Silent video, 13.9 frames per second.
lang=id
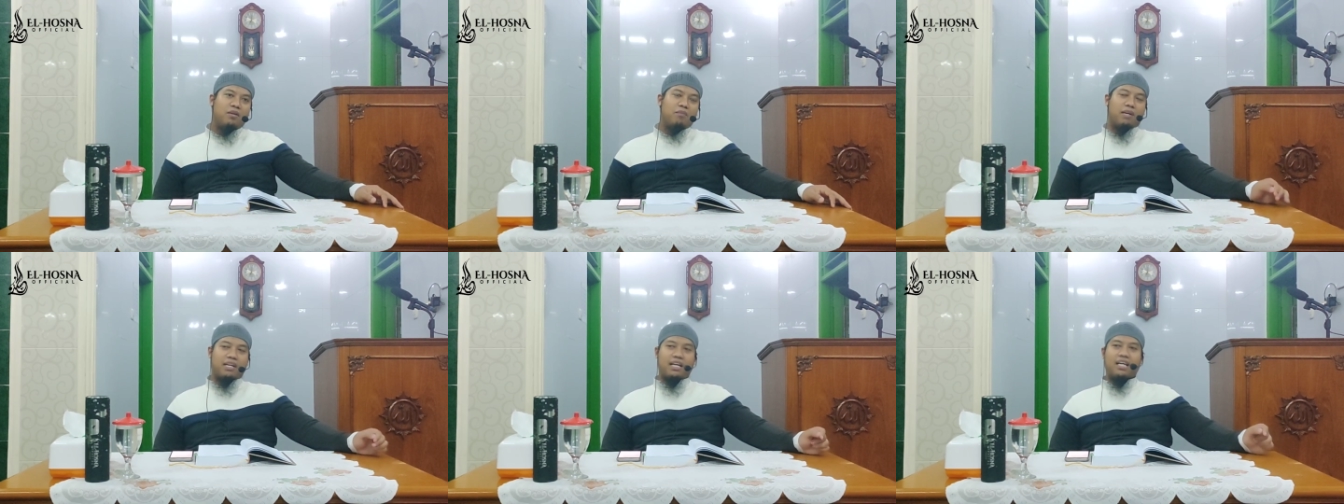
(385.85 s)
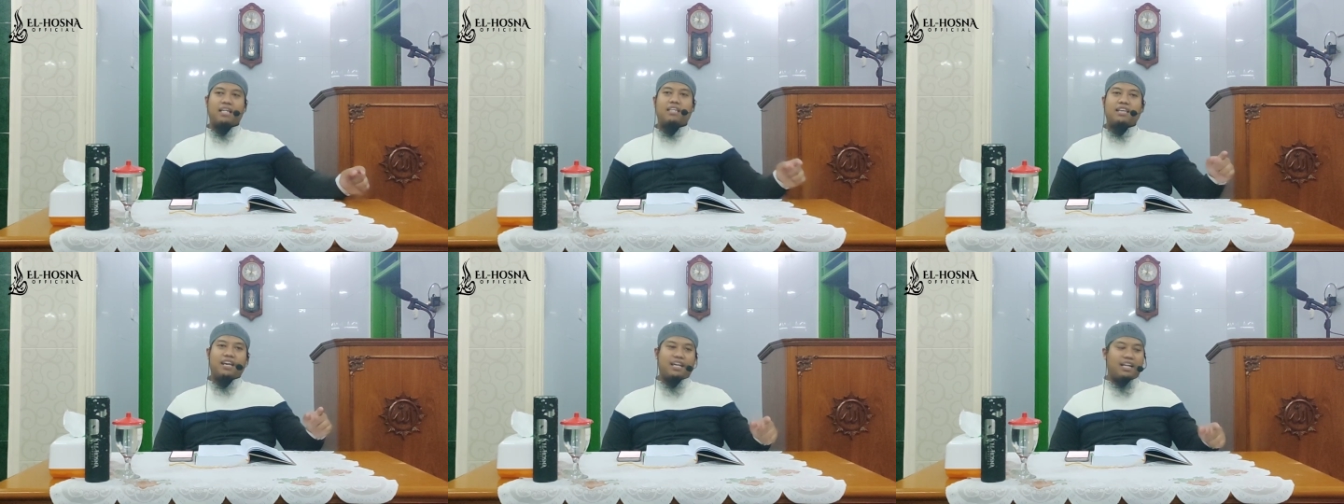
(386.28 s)
maka
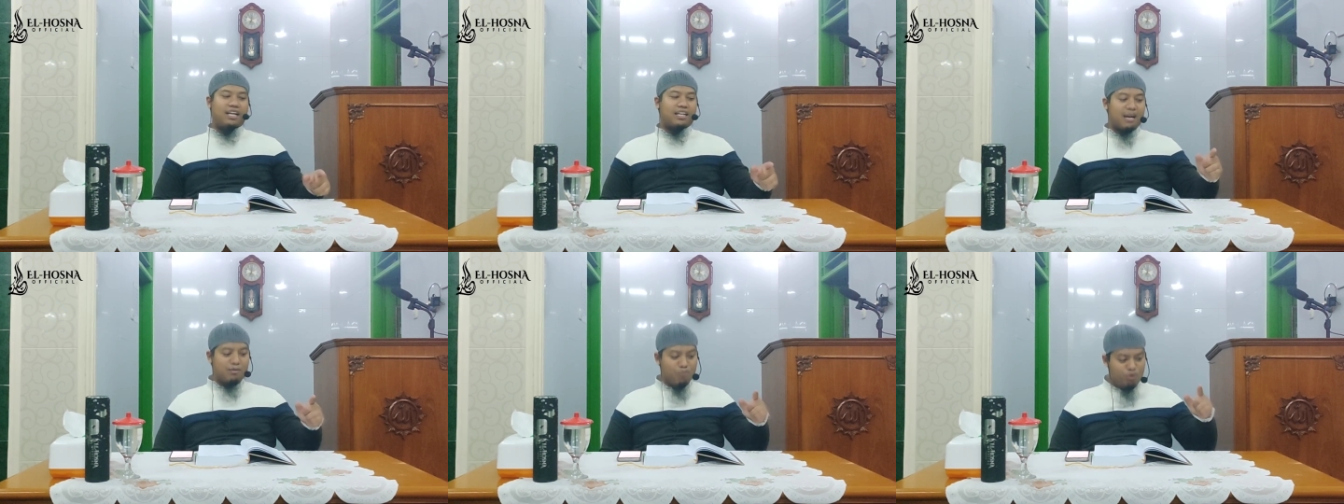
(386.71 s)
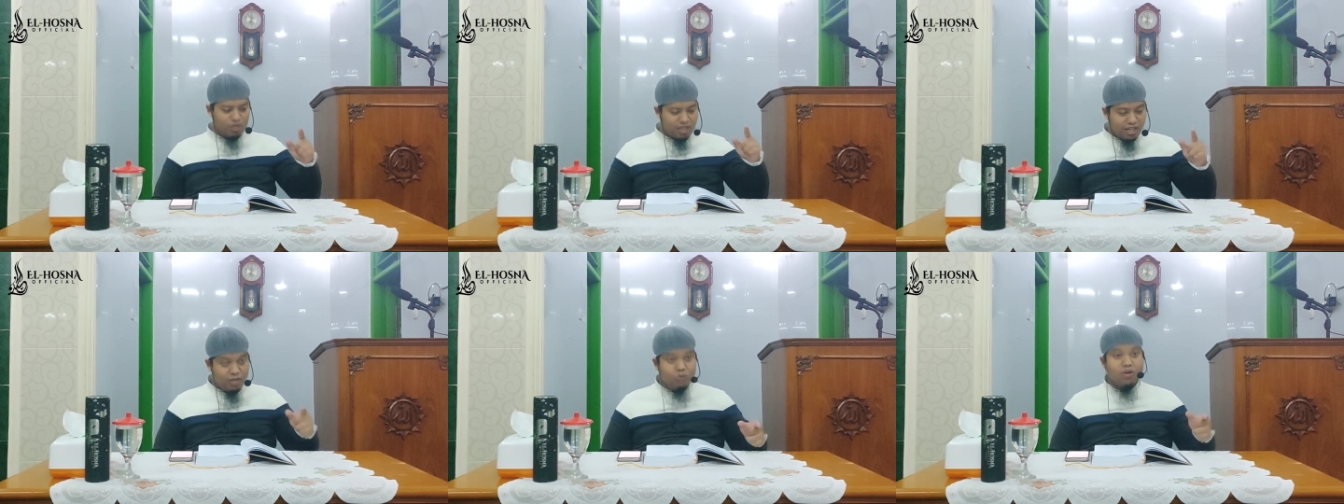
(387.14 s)
hendaklah kamu
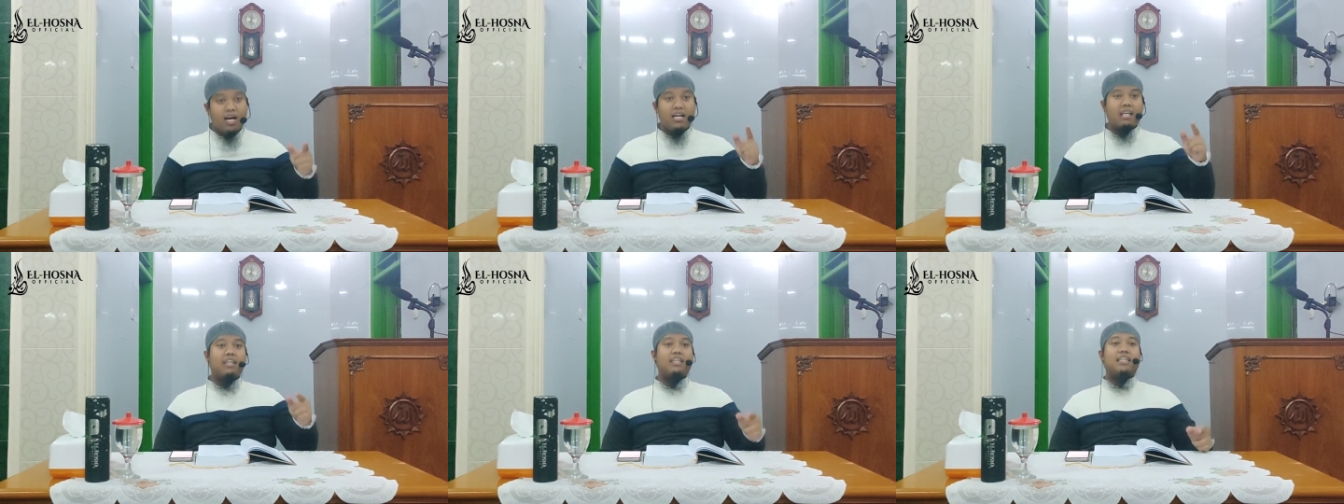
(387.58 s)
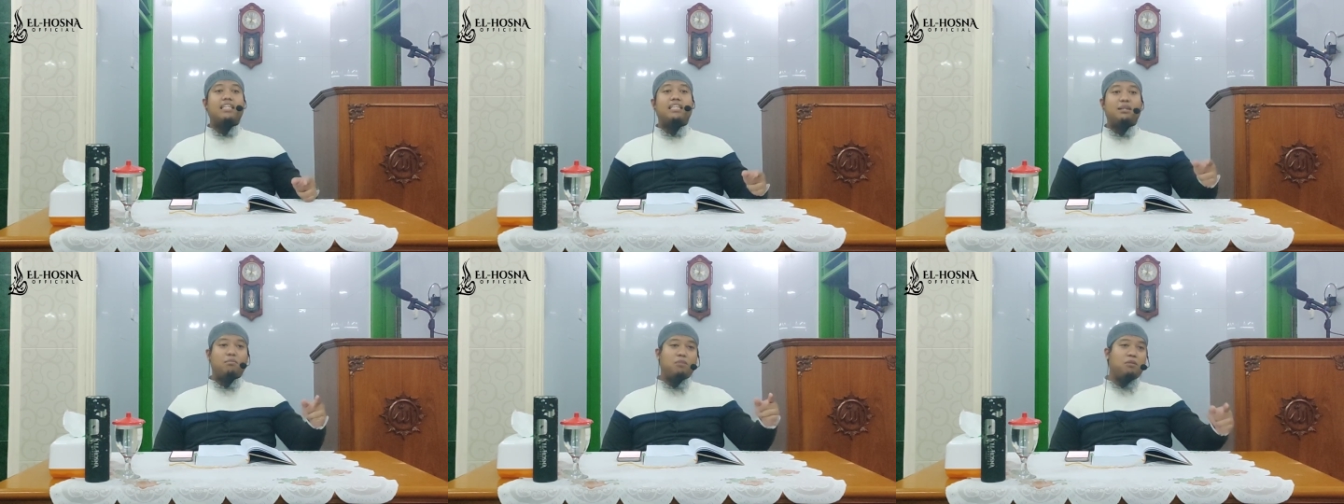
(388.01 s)
keluar
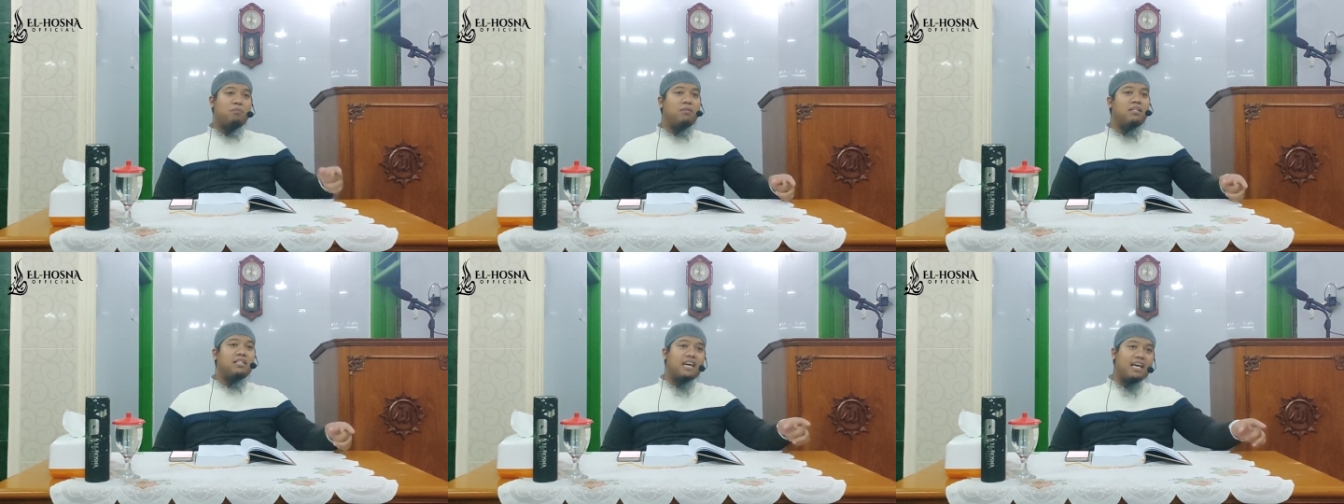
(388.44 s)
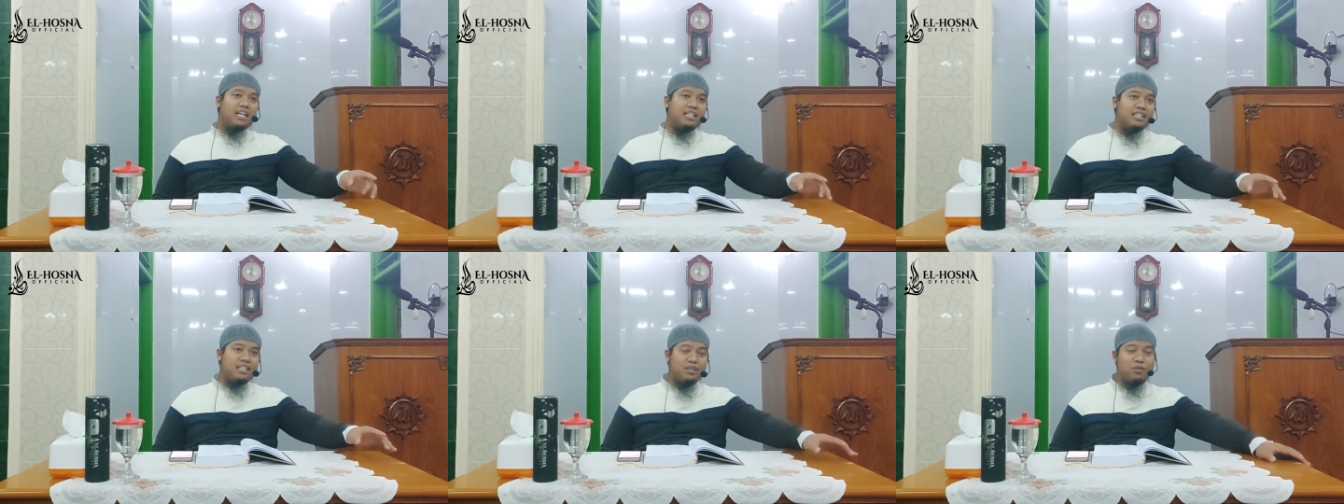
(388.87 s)
demi
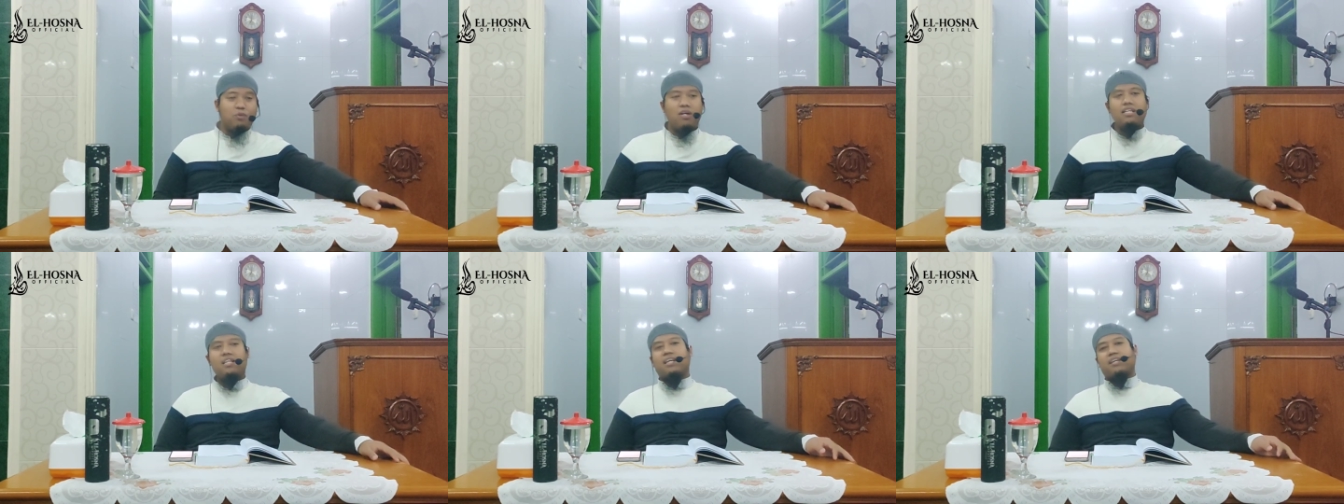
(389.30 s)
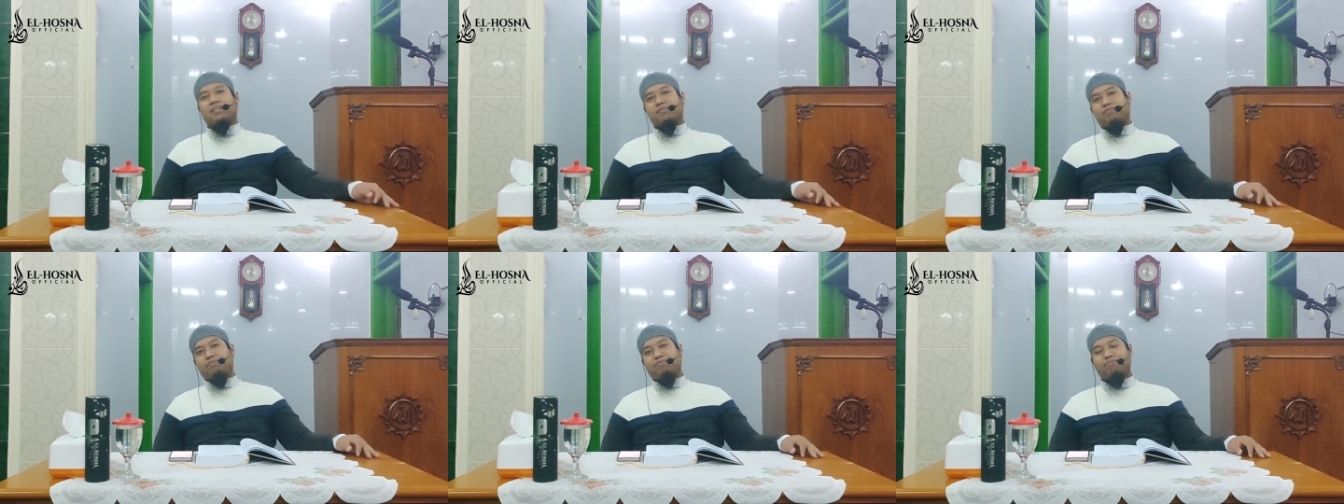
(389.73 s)
mentaati
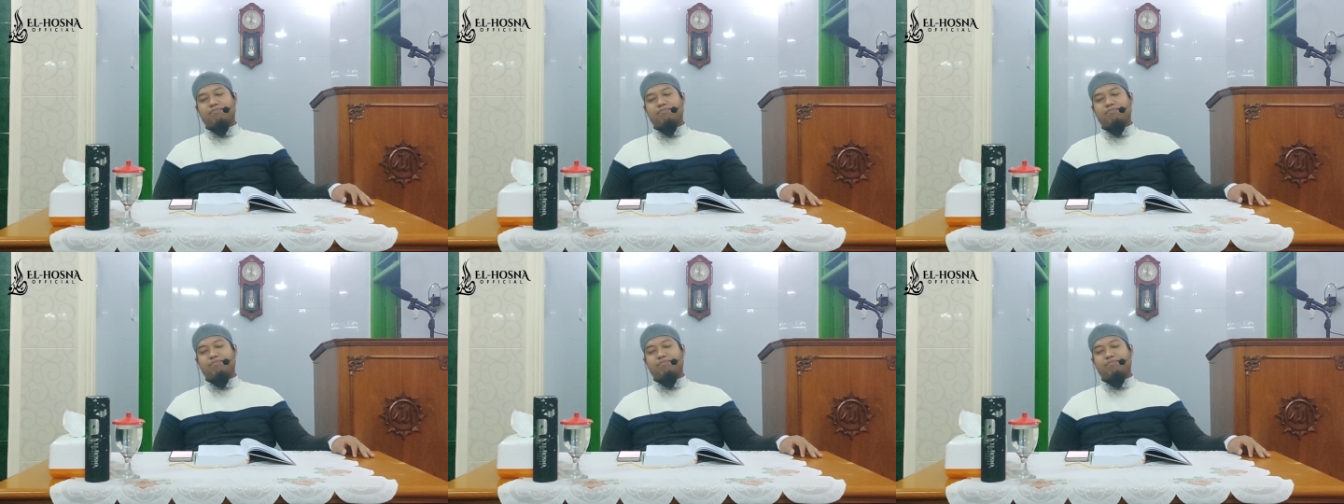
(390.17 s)
keduanya